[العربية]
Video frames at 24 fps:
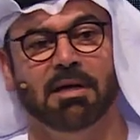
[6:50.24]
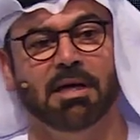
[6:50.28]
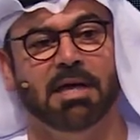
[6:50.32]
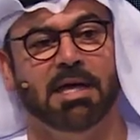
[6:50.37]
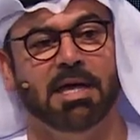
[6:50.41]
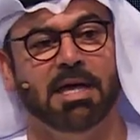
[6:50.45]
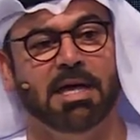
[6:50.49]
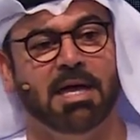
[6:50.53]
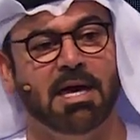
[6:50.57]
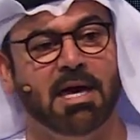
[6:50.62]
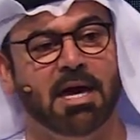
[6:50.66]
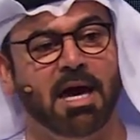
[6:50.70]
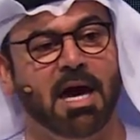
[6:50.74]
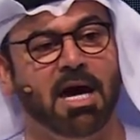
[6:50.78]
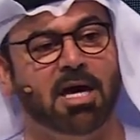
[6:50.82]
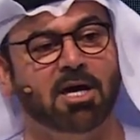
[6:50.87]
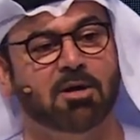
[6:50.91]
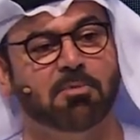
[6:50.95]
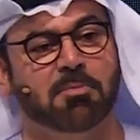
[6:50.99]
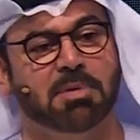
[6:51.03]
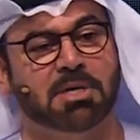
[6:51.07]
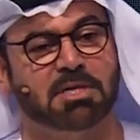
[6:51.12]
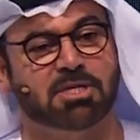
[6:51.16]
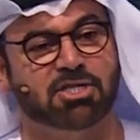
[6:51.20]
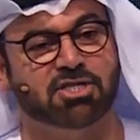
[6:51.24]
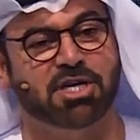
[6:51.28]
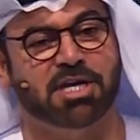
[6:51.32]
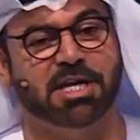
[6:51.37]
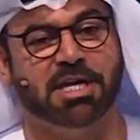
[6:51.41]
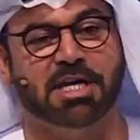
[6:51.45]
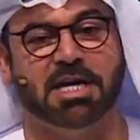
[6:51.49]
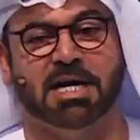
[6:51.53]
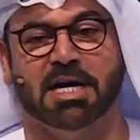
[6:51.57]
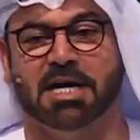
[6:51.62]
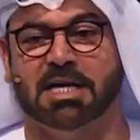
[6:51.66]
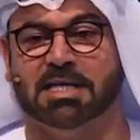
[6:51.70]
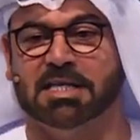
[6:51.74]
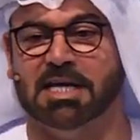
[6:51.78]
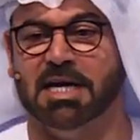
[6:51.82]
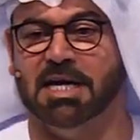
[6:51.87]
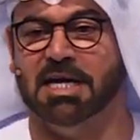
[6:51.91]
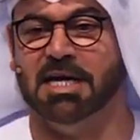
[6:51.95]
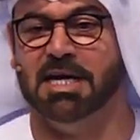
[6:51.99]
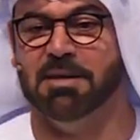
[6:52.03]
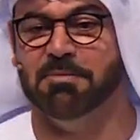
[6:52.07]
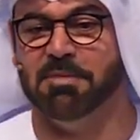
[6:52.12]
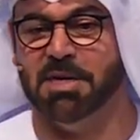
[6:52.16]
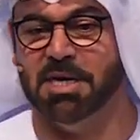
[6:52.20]
هي أكبر شركات
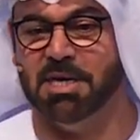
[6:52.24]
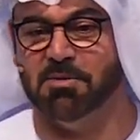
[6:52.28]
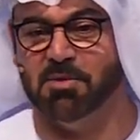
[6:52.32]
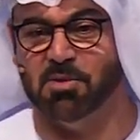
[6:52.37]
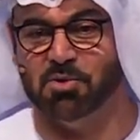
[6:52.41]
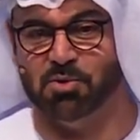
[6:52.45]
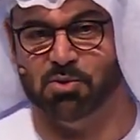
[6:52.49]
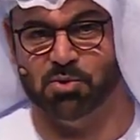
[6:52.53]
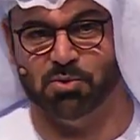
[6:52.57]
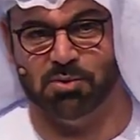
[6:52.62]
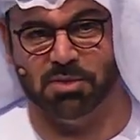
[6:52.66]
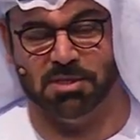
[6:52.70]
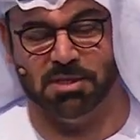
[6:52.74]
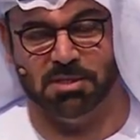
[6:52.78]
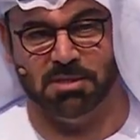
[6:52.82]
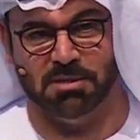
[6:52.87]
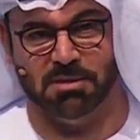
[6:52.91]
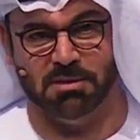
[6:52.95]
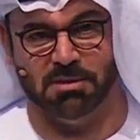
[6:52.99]
عالمية موجودة